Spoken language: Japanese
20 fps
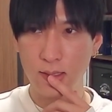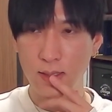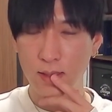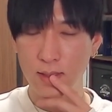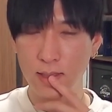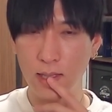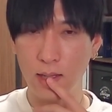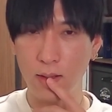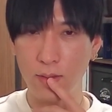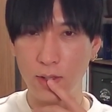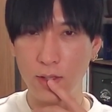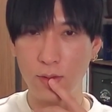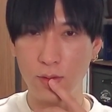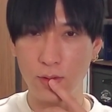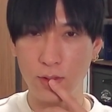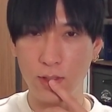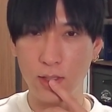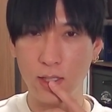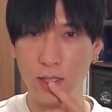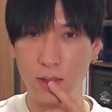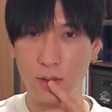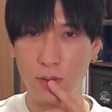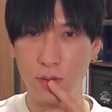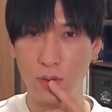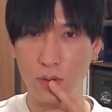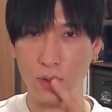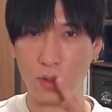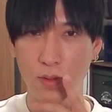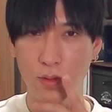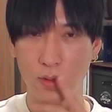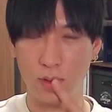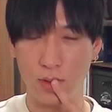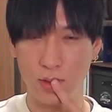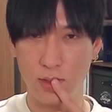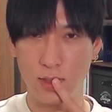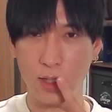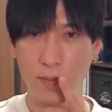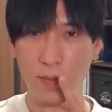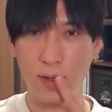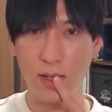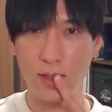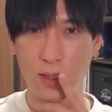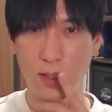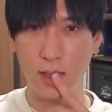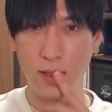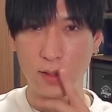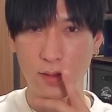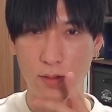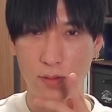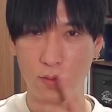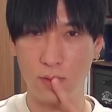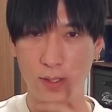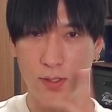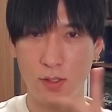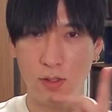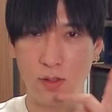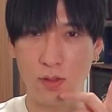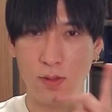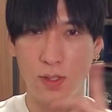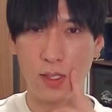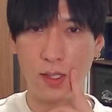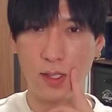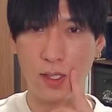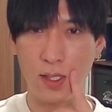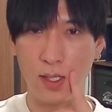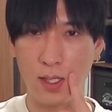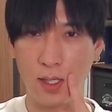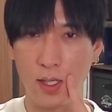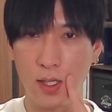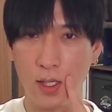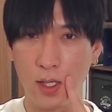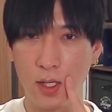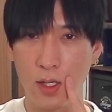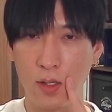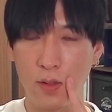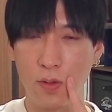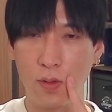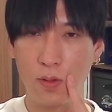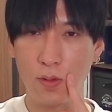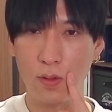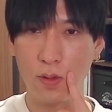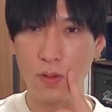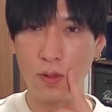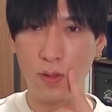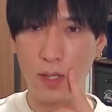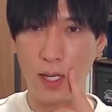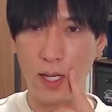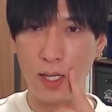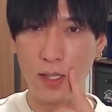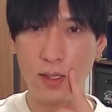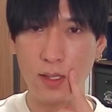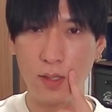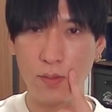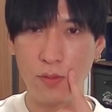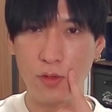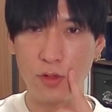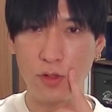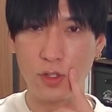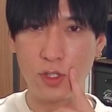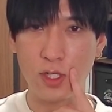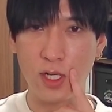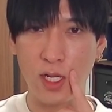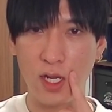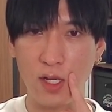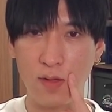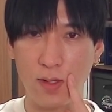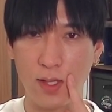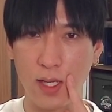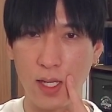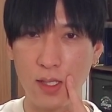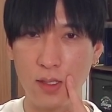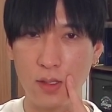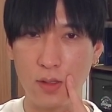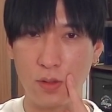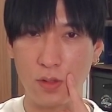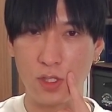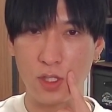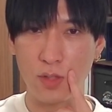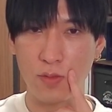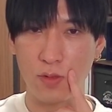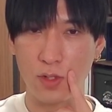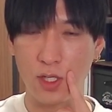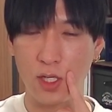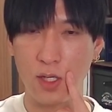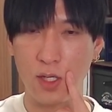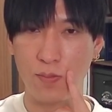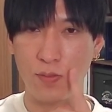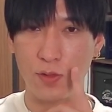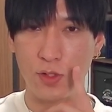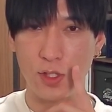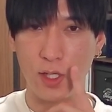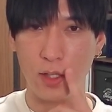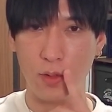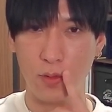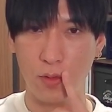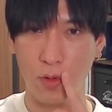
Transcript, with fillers: ダウ理論的なところで言うと、下回ってないというところが重要なんで、ここの半値戻しラインは何としてもキープしたいとこ